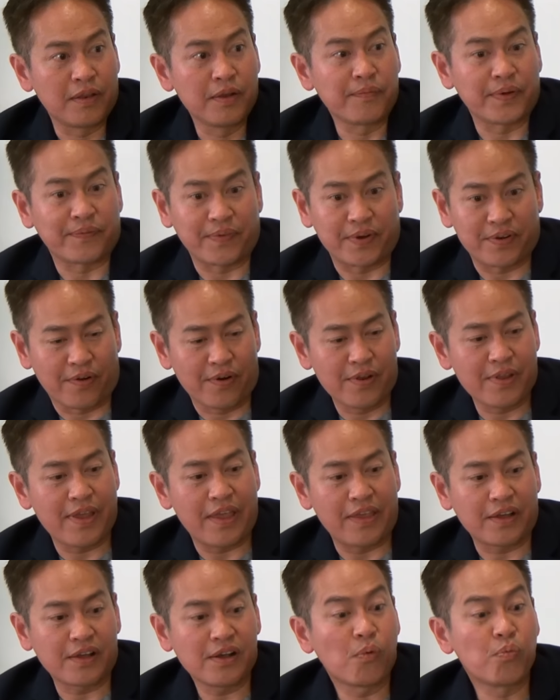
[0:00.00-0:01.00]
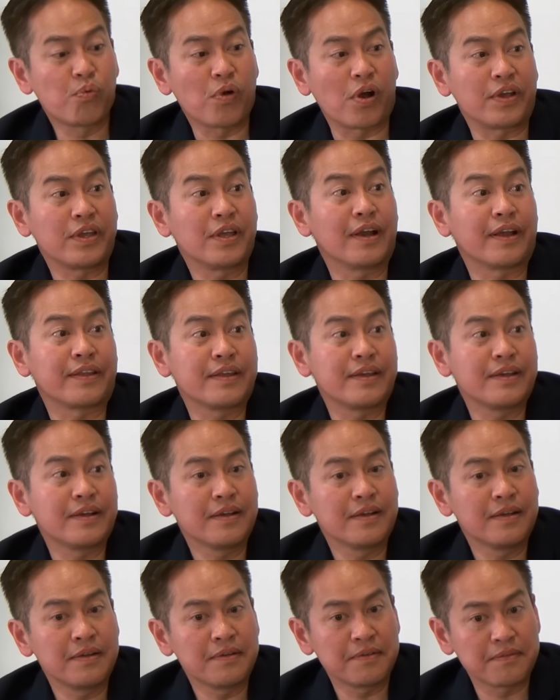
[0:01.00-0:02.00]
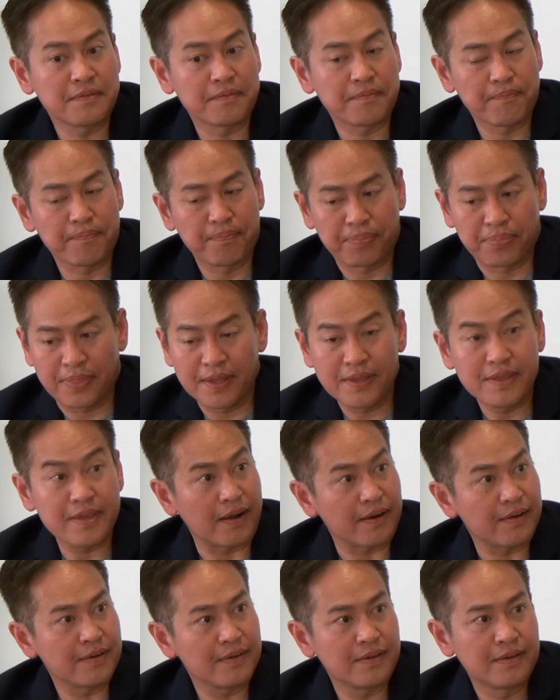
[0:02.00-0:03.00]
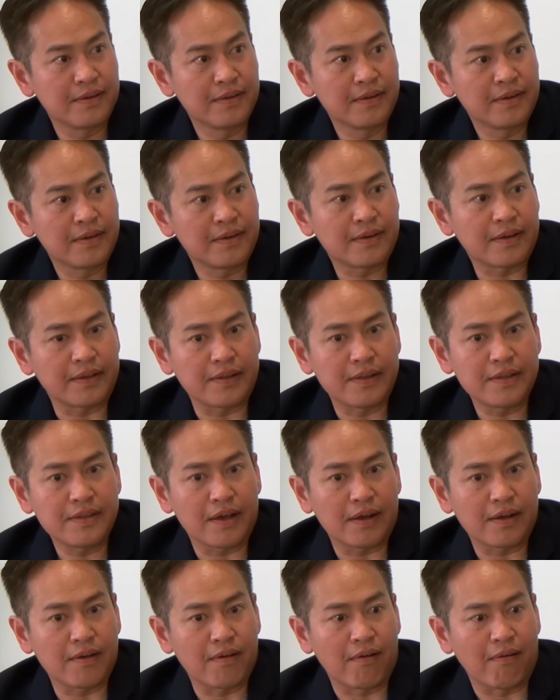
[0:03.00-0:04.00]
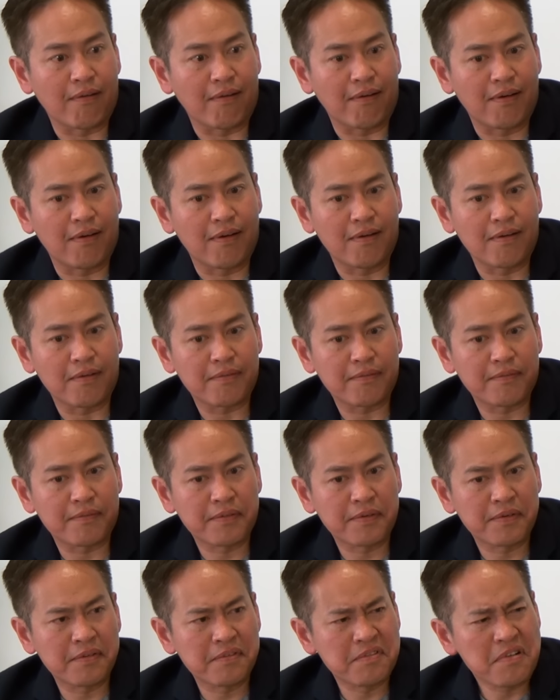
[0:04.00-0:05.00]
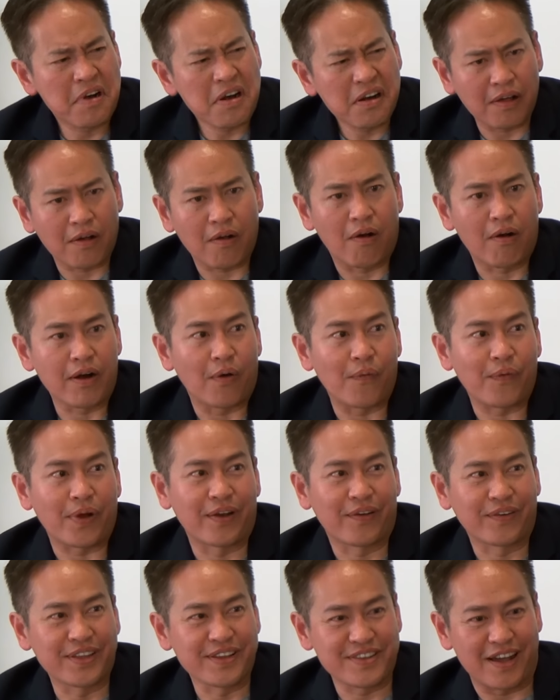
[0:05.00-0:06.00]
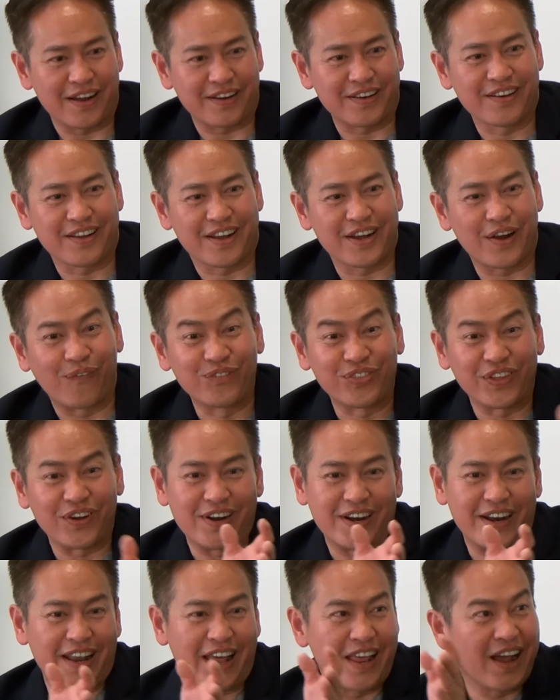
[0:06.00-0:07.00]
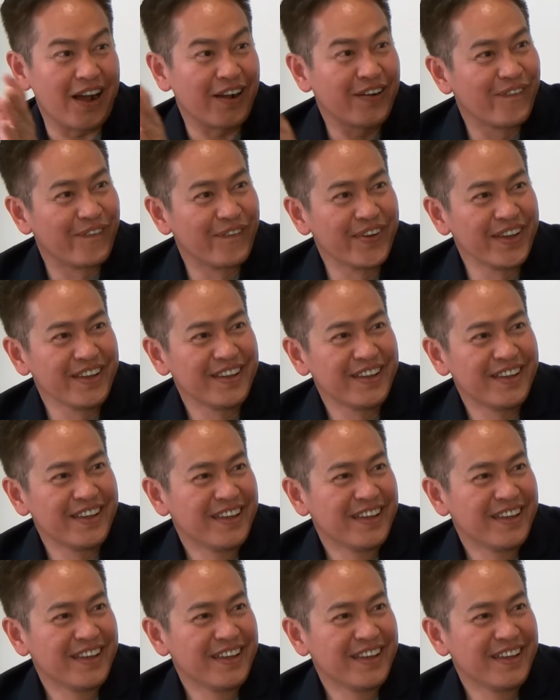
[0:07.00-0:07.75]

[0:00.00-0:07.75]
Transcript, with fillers: nếu mà mình nói về những ngôn ngữ như là tiếng tiếng nhật đó thì tiếng nhật họ rất là khó đậu nghe nói tiếng nhật đó cái động từ là để ở cuối